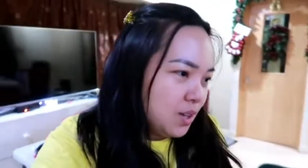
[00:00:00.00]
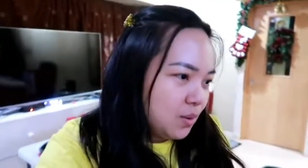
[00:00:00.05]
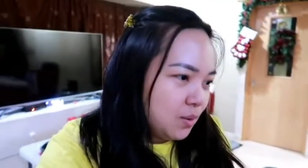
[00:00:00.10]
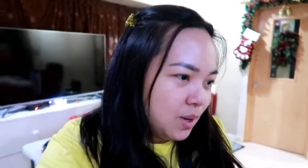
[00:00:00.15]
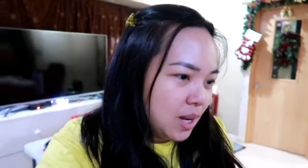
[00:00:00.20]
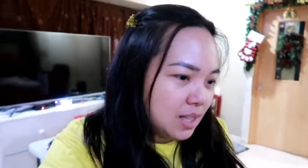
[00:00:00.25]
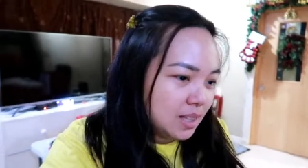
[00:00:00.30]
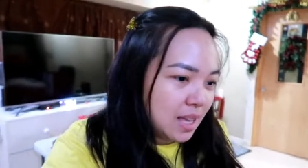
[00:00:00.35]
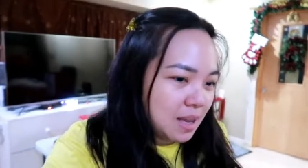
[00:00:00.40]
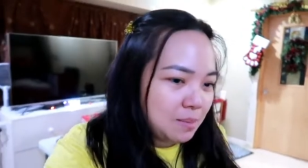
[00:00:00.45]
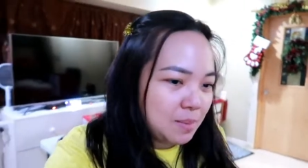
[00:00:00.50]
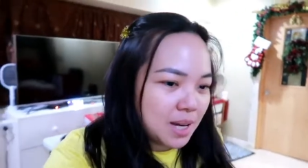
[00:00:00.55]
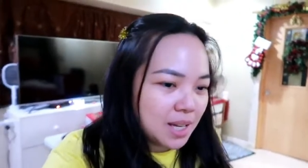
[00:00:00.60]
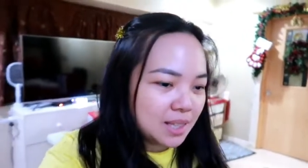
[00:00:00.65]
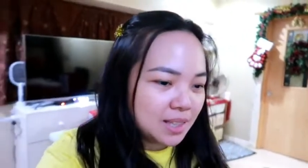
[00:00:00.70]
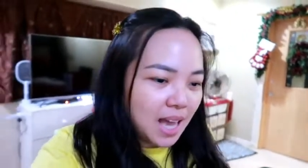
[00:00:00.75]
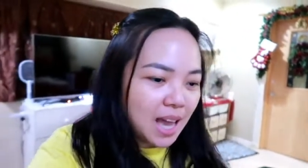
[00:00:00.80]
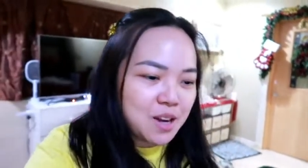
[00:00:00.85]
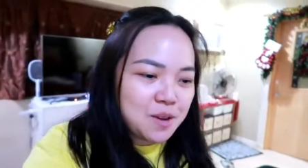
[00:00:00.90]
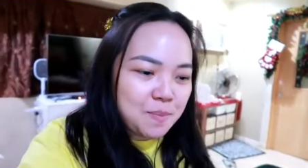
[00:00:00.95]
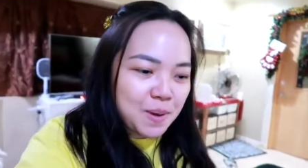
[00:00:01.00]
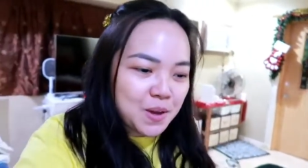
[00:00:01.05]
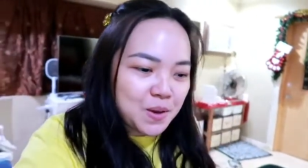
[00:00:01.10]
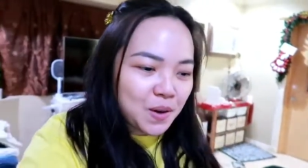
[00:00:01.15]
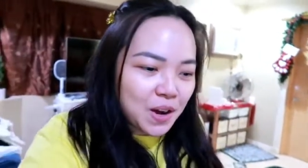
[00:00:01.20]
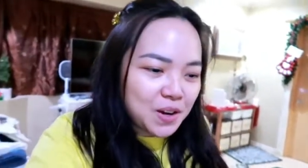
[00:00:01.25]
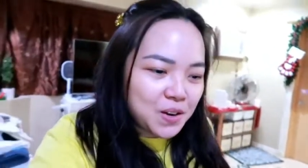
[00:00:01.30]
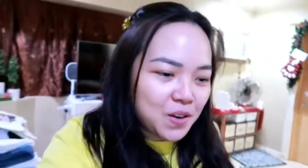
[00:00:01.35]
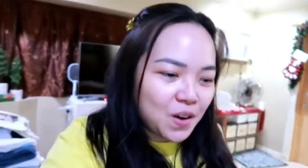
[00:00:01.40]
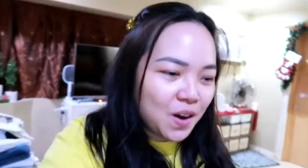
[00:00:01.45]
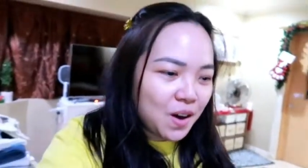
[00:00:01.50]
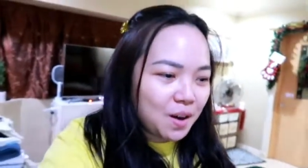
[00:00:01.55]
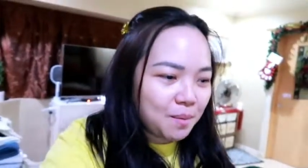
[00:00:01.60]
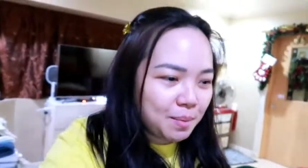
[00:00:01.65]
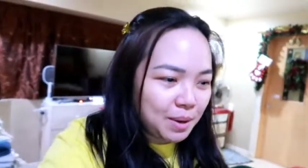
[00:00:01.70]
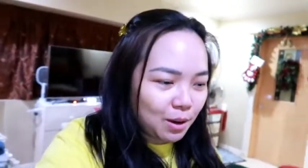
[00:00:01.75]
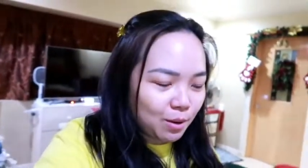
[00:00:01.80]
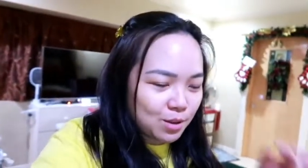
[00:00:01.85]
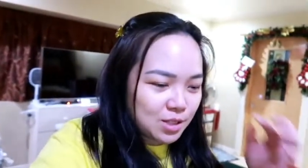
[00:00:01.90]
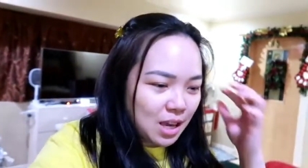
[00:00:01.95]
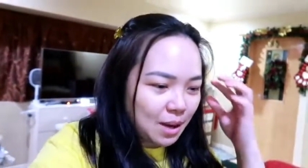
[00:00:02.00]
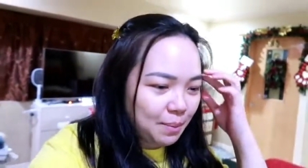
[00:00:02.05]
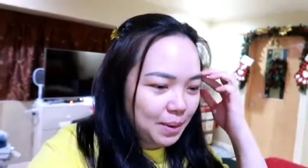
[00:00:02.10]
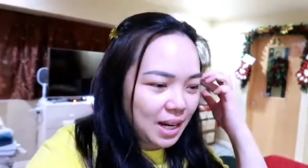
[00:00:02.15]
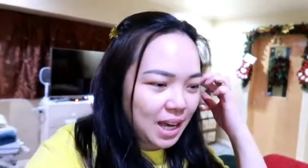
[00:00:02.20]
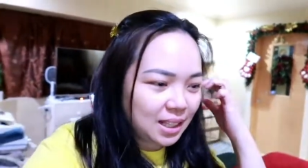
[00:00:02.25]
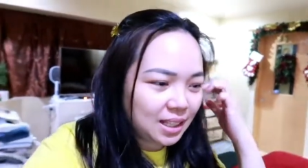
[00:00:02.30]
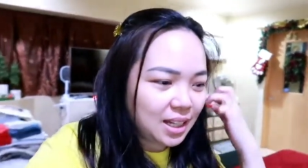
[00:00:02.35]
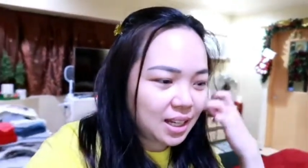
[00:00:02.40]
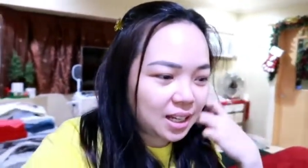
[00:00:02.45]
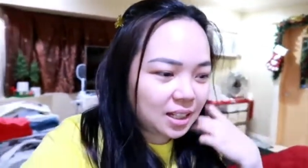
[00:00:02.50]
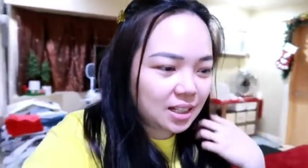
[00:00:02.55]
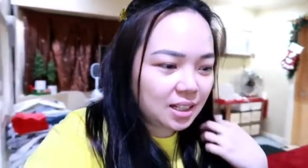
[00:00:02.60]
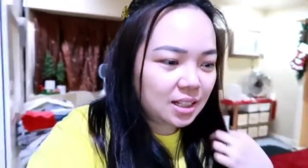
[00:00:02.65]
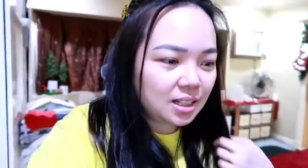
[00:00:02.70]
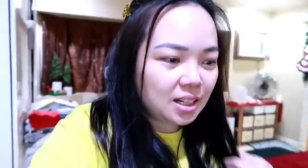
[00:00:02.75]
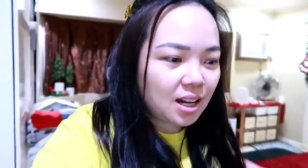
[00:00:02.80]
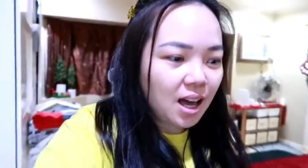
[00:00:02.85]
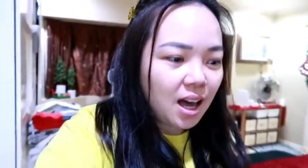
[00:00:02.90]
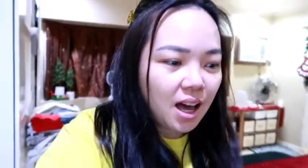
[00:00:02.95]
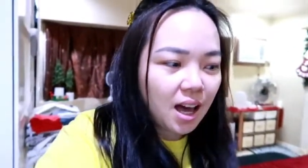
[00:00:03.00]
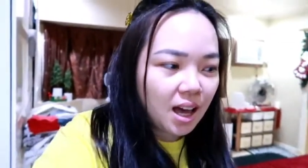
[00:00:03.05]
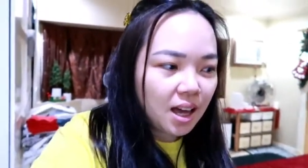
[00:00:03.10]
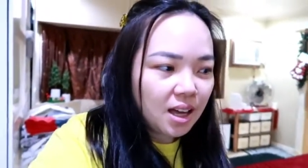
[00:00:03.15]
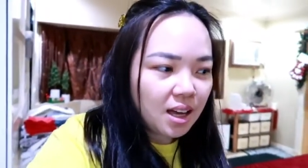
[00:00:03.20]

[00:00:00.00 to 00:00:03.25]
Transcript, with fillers: Wala tayong maganda. Ano ba yung ano, pinag-usapan natin kanina?